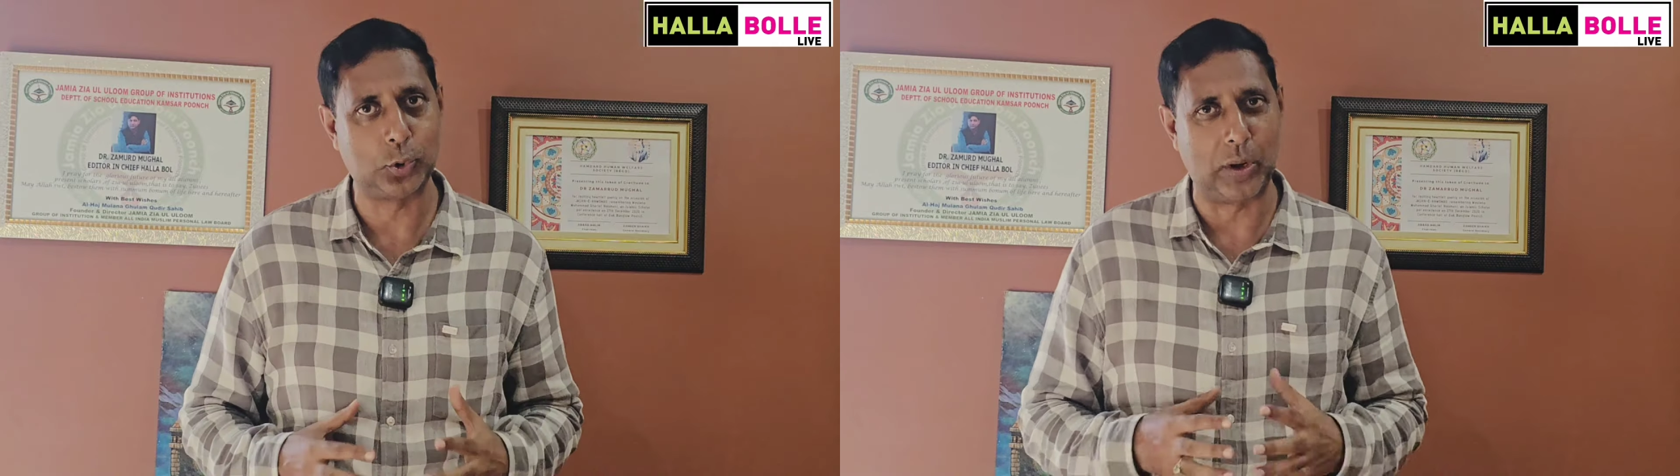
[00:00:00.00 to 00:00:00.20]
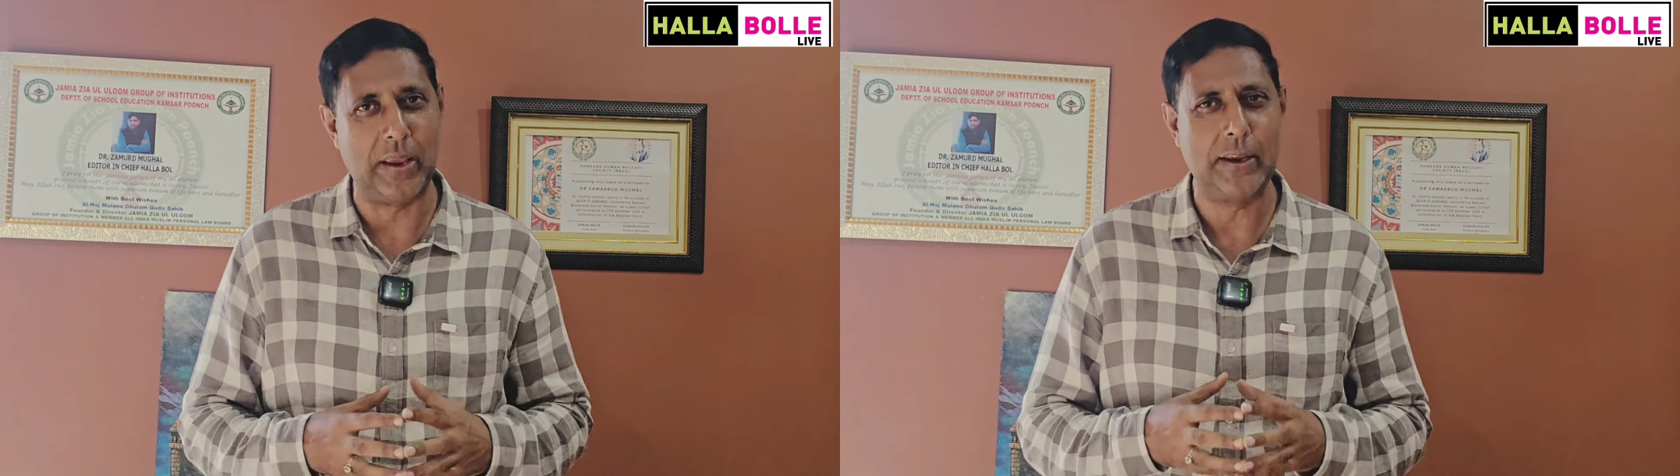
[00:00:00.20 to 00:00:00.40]

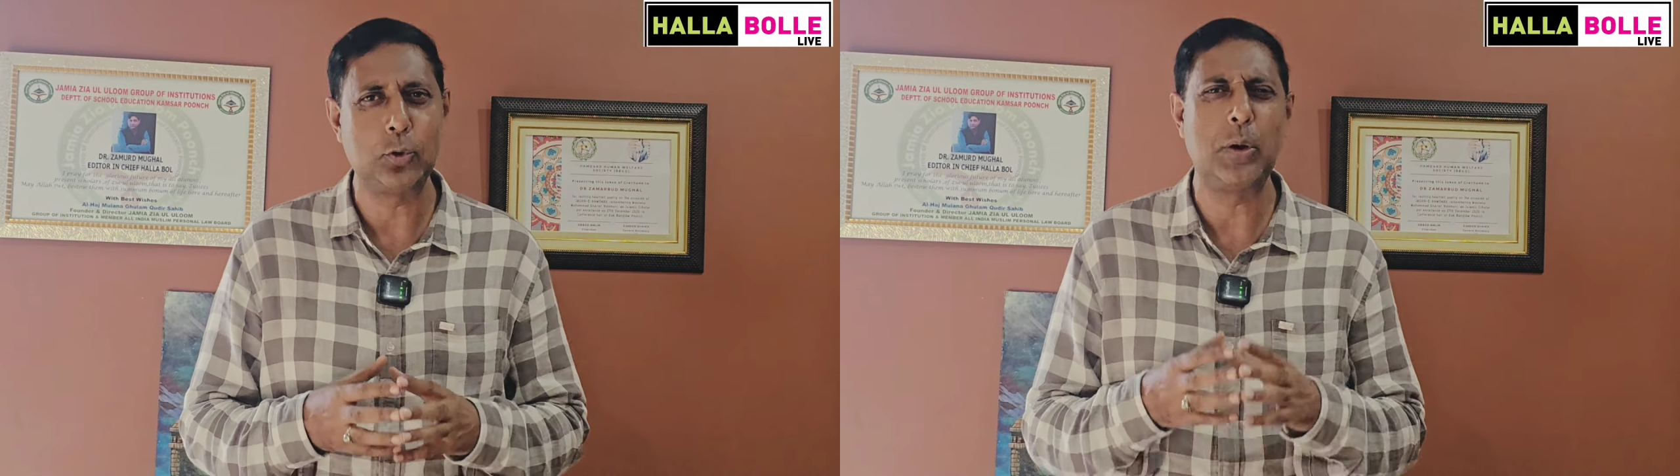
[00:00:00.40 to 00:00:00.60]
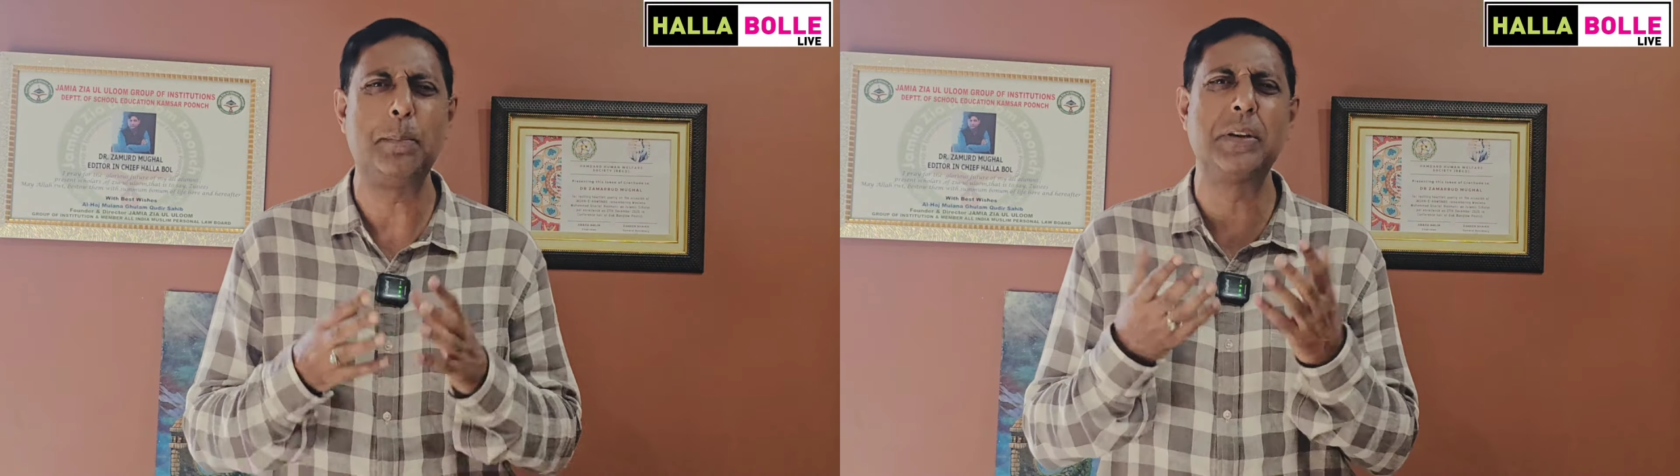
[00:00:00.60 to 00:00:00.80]
दौड़ाएंगे
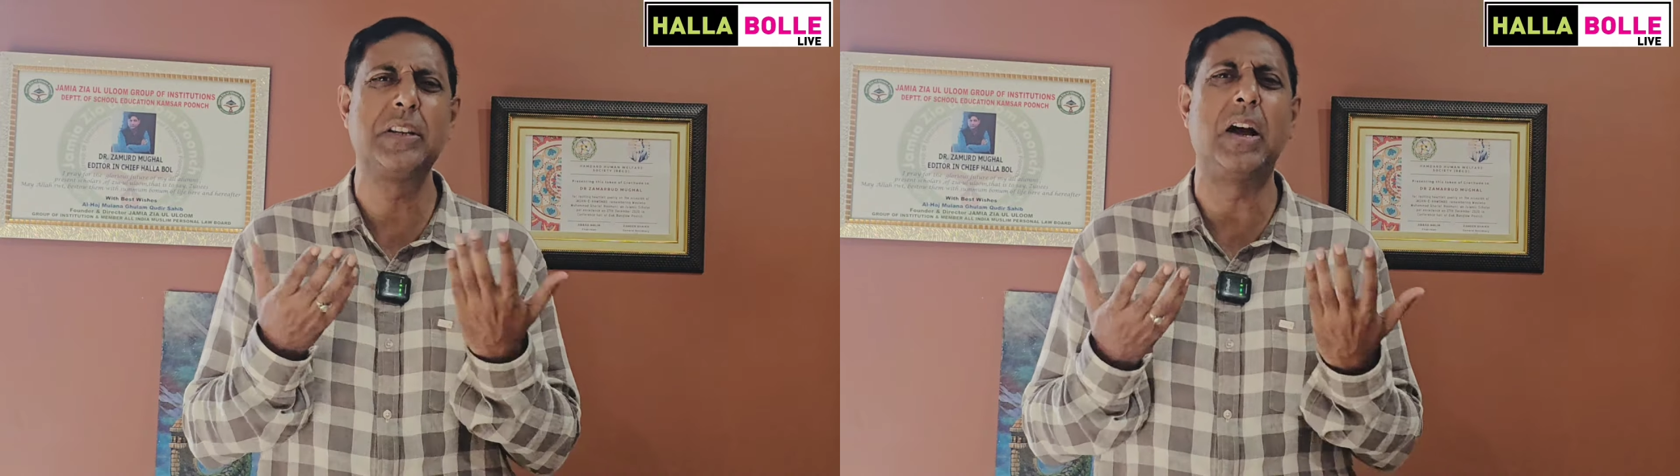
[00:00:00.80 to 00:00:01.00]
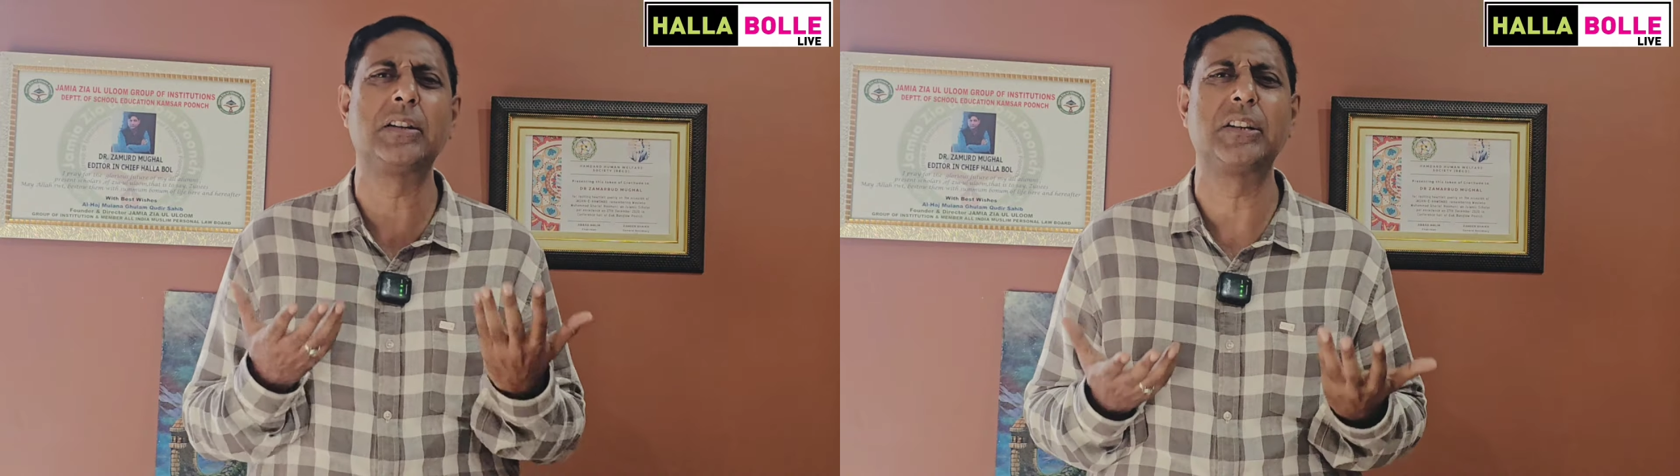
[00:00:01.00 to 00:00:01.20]
तो एक
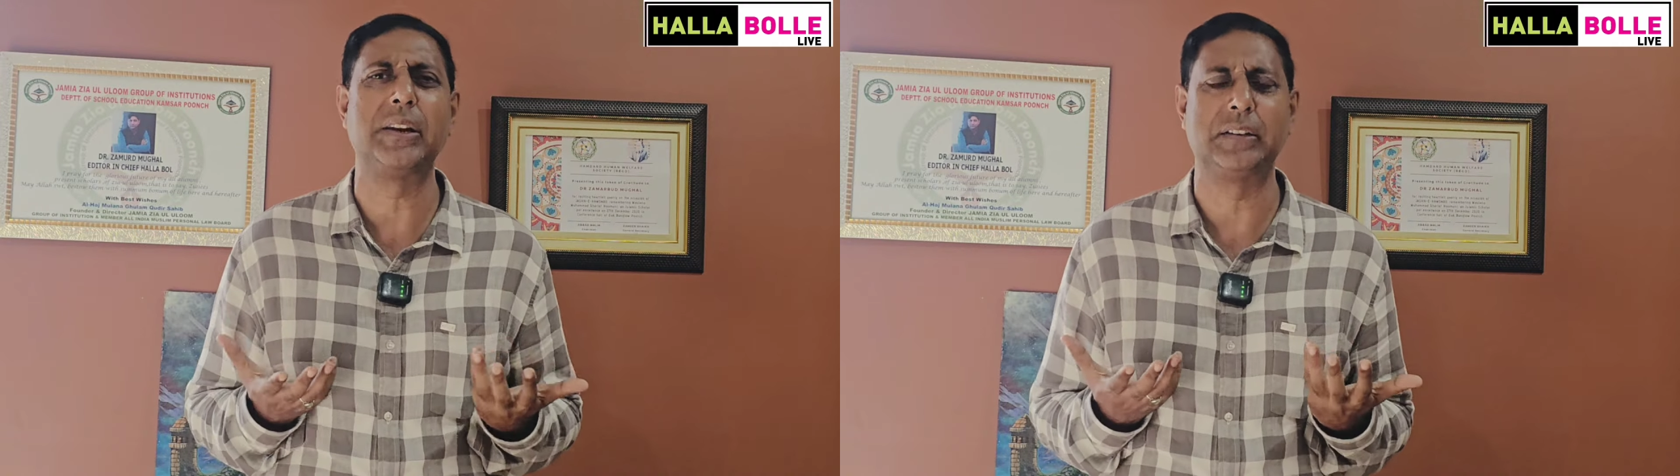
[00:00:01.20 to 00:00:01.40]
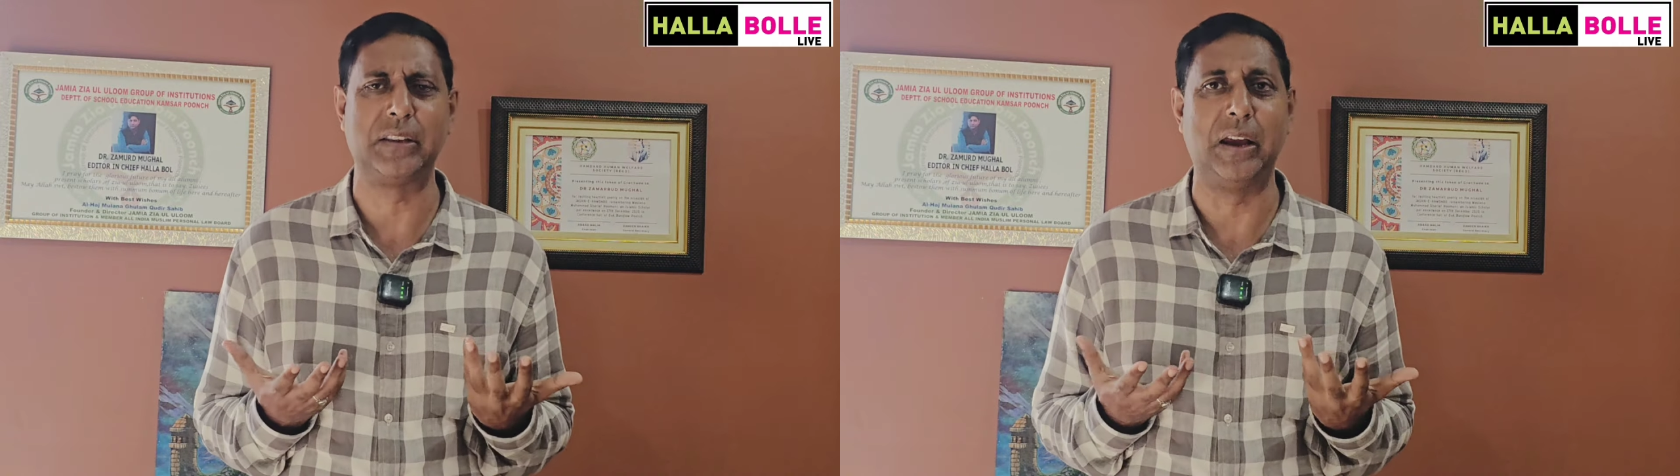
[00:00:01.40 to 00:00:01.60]
मजाक सा
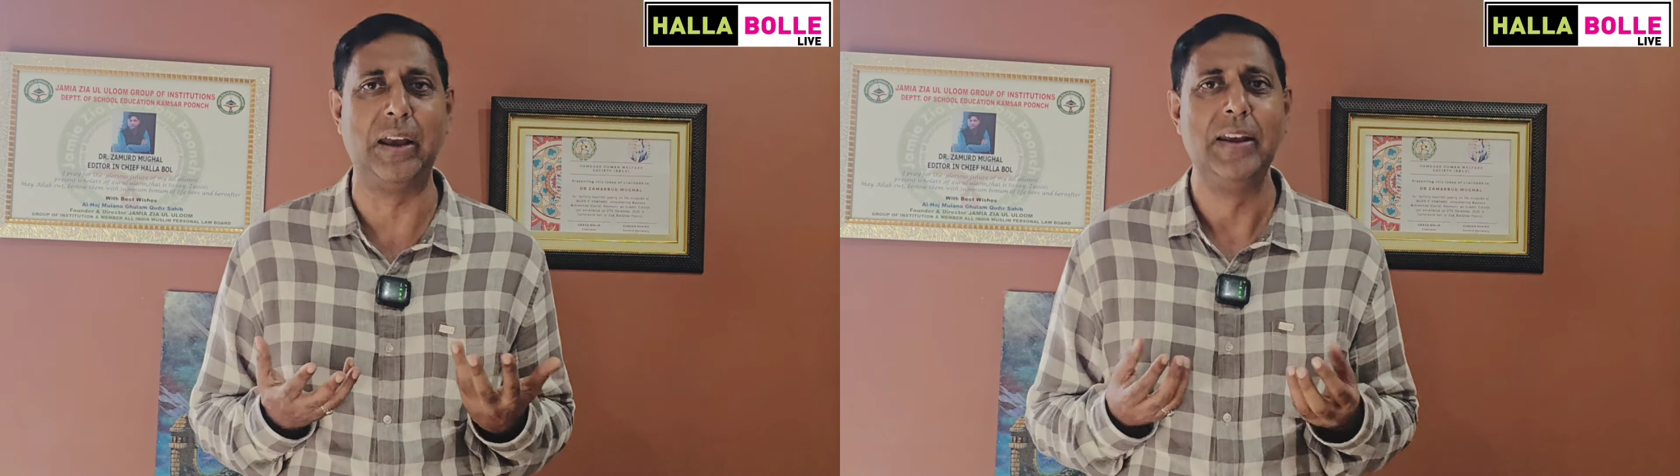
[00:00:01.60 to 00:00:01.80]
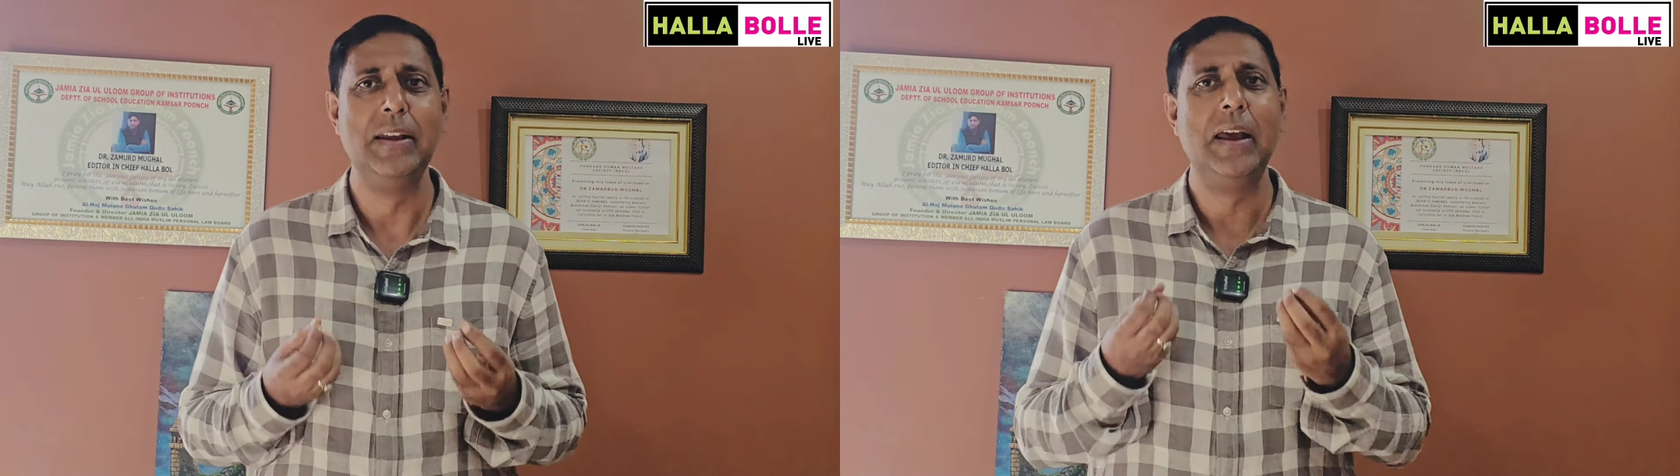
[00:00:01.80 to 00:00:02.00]
लगता है